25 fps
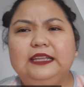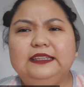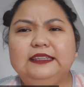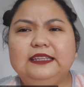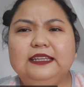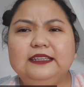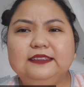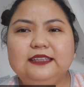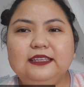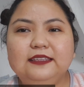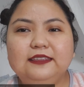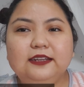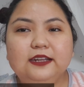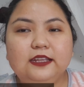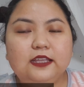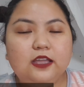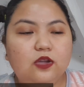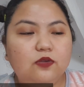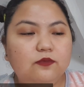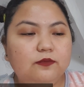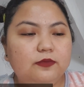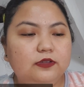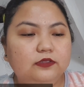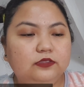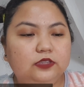Nagtatry
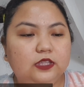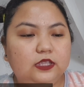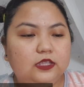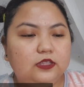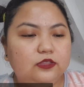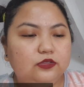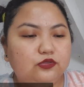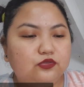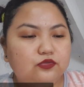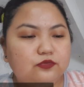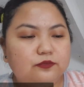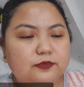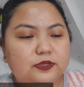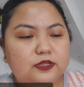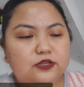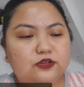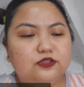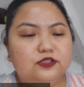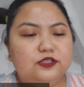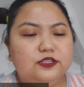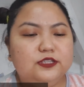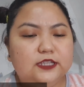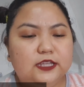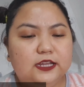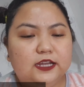ako magtingin kung
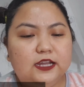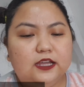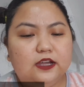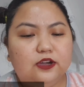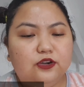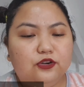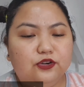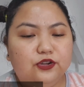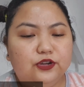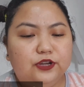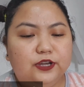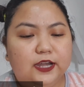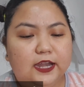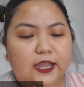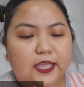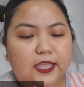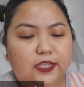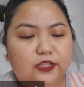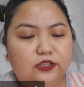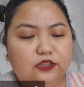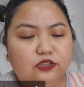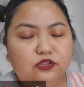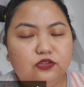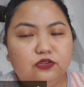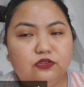meron sila
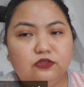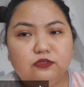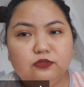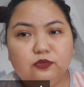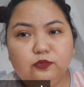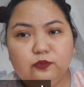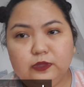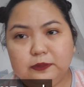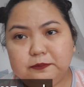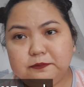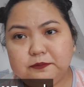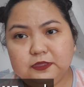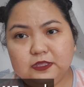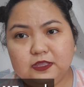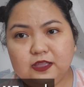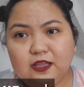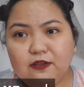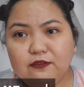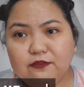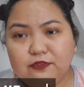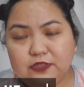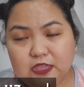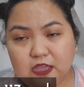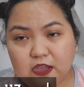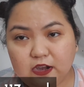online nung Whip
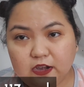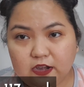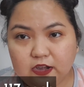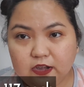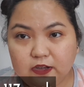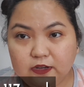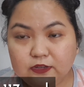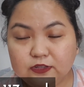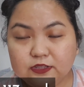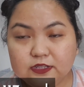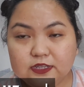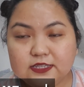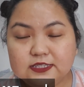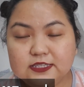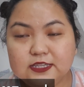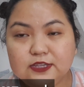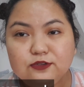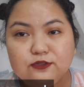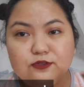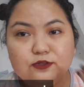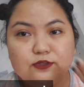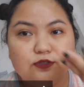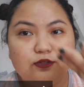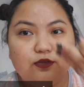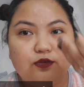Caviar. Yun kasi yung
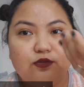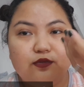gusto